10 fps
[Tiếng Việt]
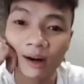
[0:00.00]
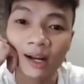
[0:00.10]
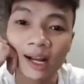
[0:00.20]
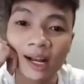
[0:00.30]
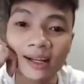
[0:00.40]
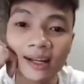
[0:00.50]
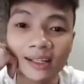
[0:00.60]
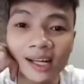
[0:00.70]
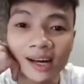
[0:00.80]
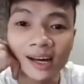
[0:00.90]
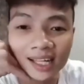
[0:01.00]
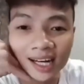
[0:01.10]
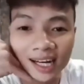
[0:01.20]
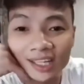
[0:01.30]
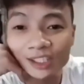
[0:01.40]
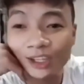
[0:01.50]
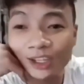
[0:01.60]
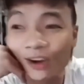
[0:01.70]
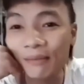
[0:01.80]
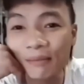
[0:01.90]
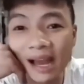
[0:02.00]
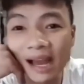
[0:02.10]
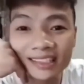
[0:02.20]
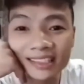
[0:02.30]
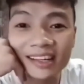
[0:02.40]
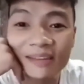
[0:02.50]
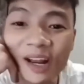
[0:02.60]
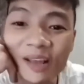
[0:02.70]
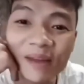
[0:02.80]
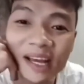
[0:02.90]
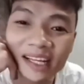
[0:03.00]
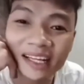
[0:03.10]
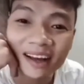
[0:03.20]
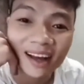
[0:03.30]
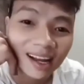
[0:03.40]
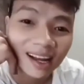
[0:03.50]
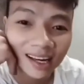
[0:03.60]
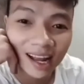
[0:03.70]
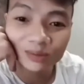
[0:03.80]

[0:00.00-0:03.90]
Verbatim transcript: kiểu là được đưa vào trường giáo dưỡng số 2 Mai Sơn Yên Mô Linh Bình nhá để